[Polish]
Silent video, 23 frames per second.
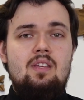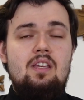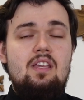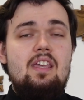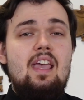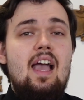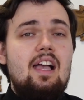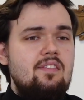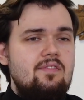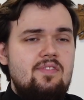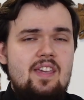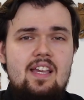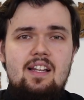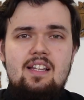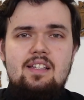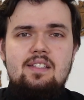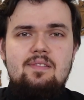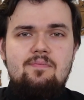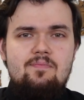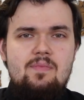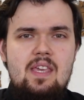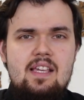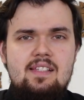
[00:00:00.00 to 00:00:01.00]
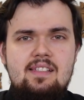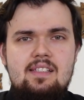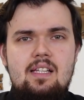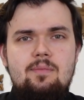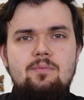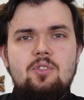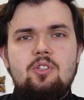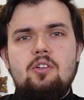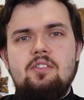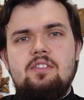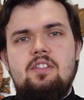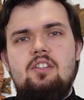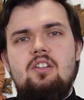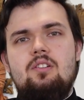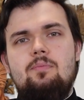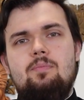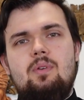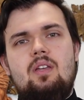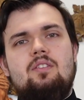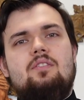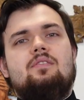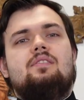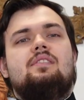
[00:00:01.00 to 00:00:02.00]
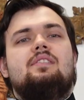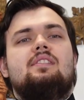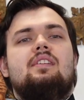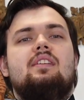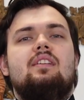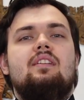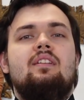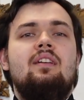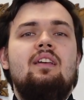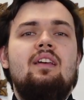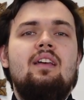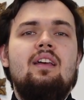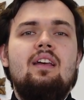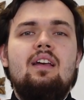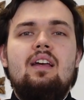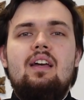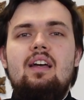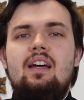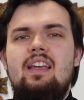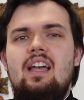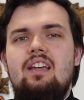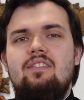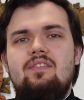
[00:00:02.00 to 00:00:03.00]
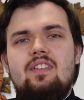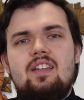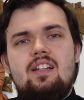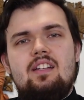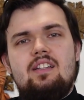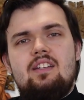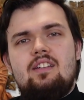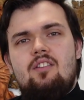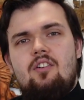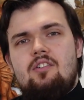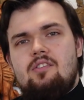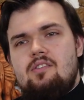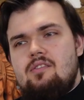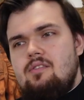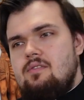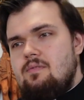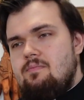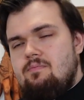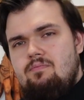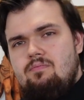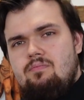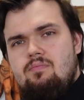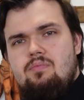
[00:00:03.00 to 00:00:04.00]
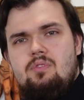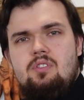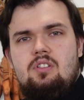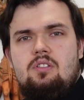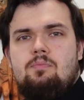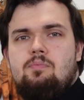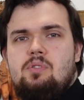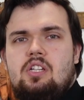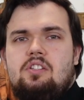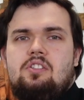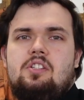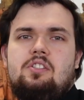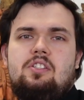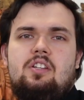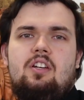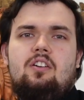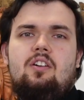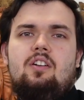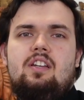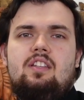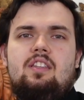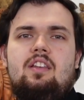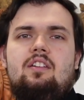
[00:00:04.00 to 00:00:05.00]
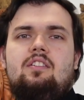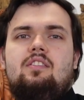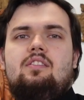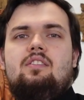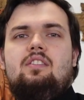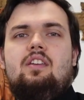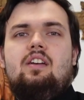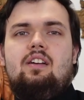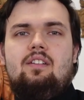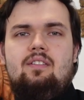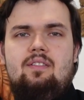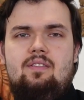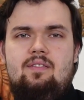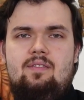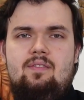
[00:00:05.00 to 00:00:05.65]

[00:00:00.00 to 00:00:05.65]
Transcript: Jak wiele jest tam troski o pieniądze, jak wiele o przeżycie kolejnego dnia.